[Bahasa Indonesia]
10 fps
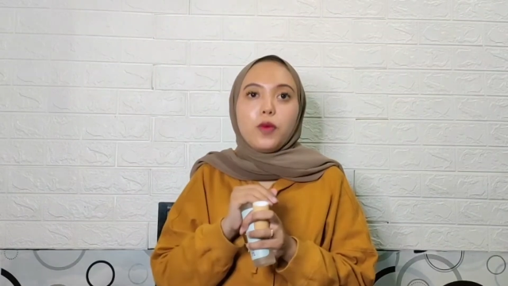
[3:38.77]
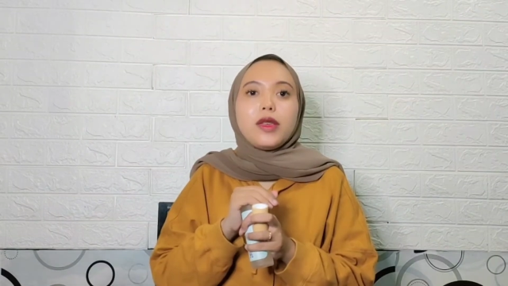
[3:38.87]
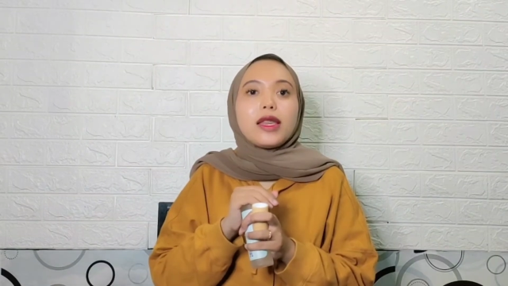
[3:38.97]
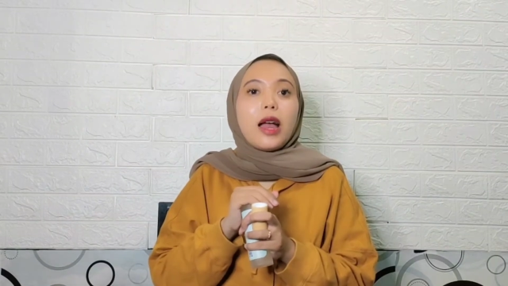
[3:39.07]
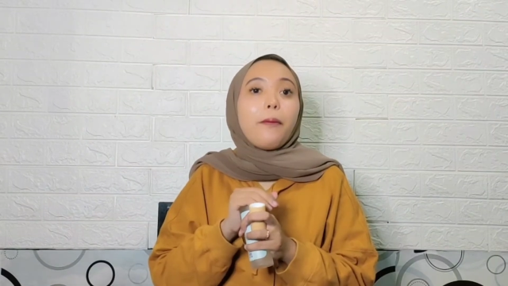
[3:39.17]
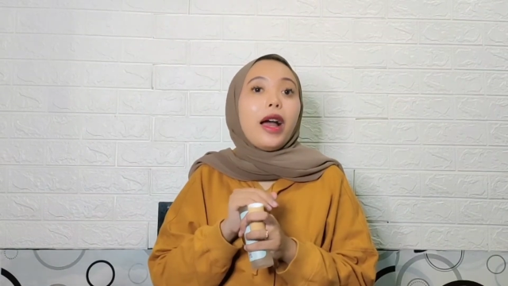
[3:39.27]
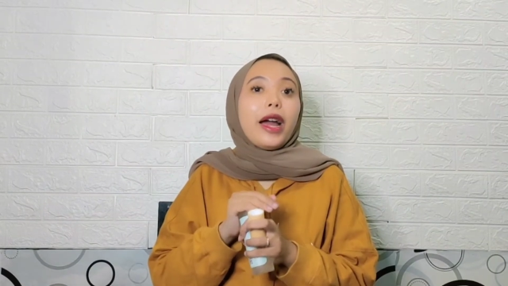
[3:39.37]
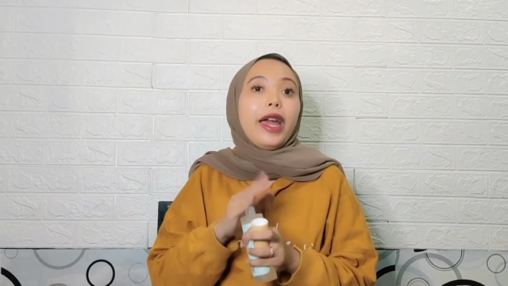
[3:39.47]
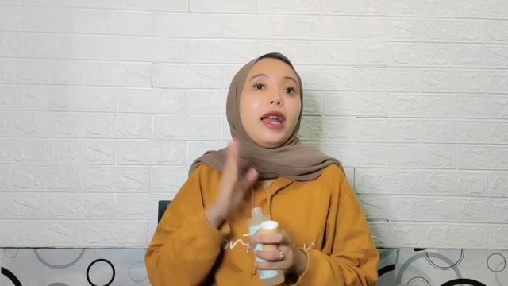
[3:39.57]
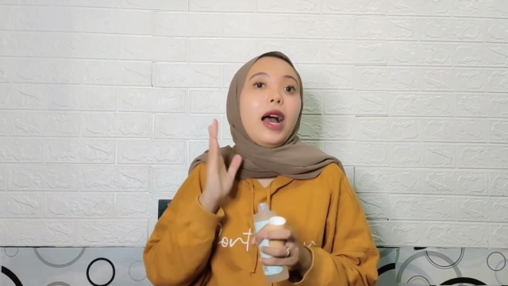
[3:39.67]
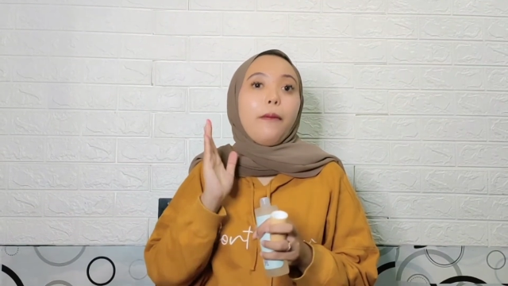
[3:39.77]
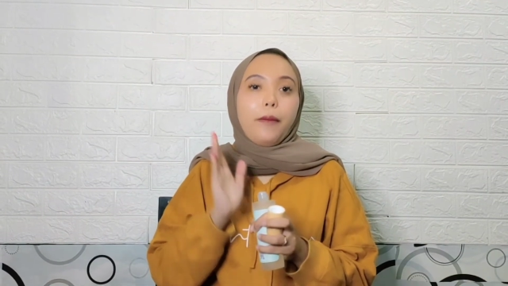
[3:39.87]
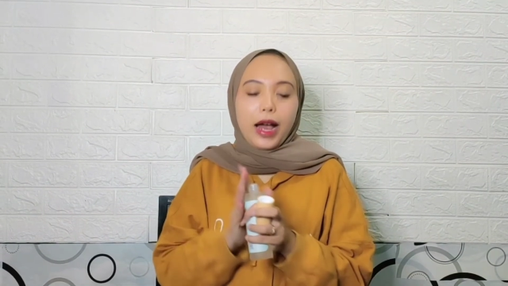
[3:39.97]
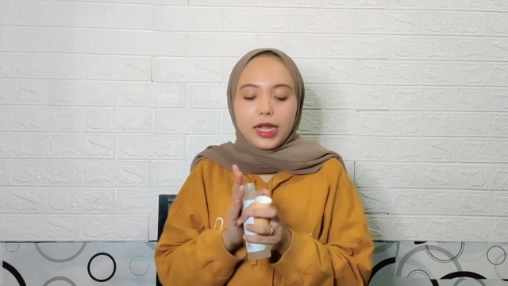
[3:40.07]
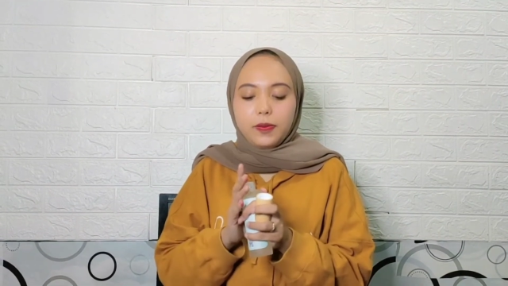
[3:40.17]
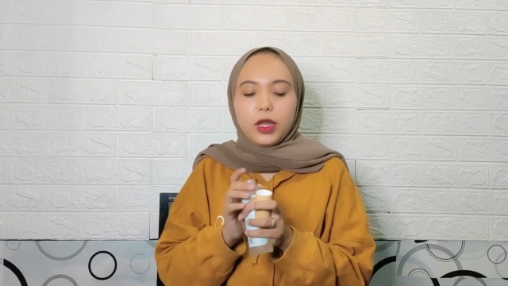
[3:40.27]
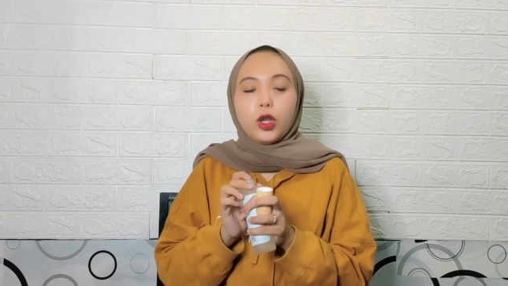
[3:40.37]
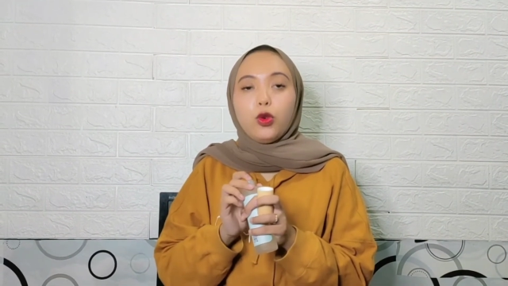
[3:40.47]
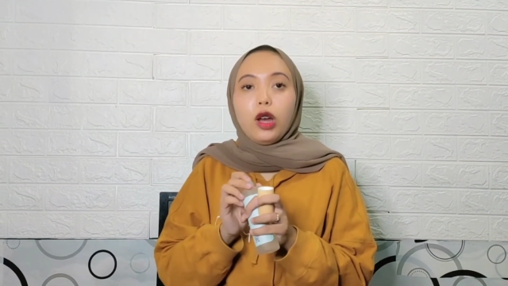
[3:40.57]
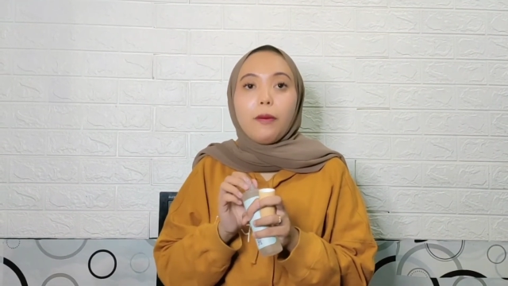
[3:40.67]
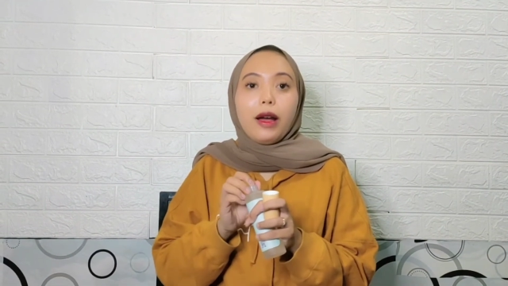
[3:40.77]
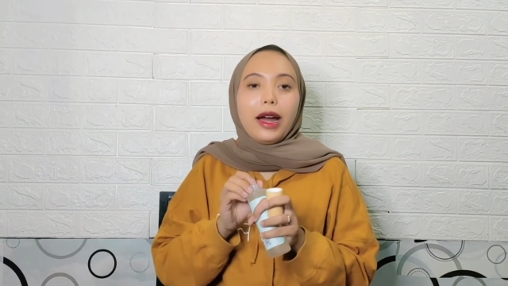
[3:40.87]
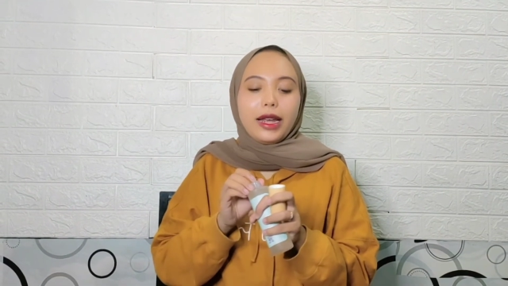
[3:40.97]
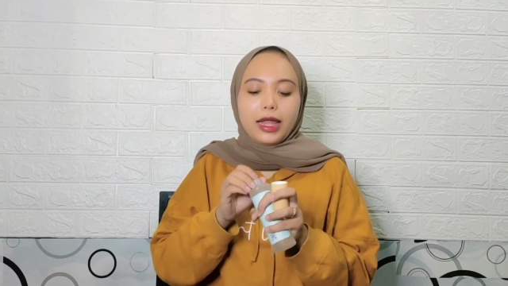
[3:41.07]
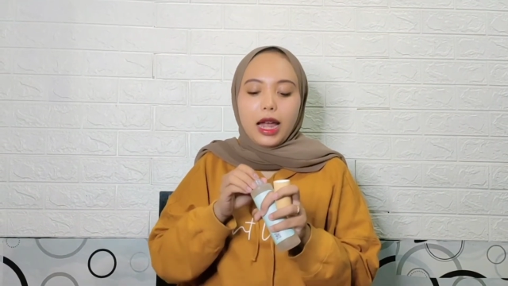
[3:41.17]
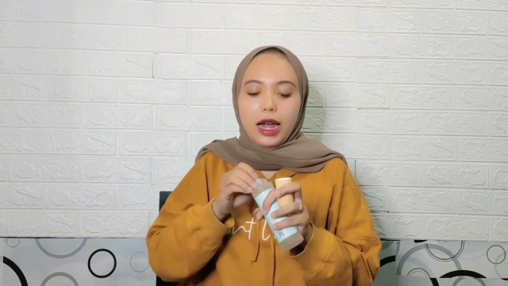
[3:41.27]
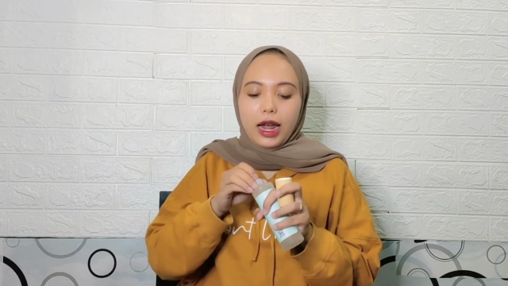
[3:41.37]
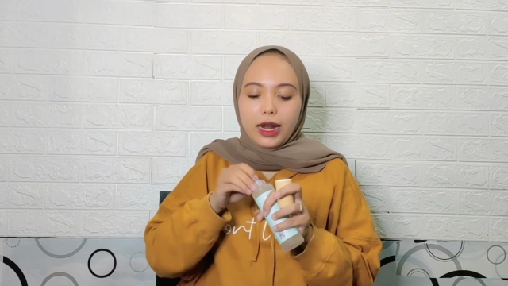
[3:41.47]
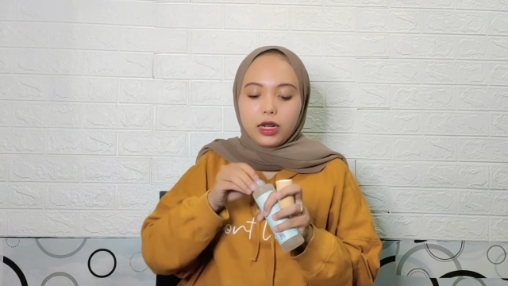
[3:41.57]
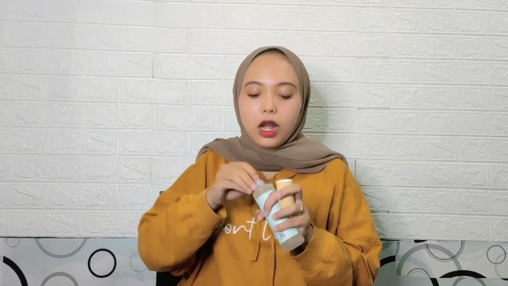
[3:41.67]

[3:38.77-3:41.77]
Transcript: bisa pakai kapas bisa juga pakai tangan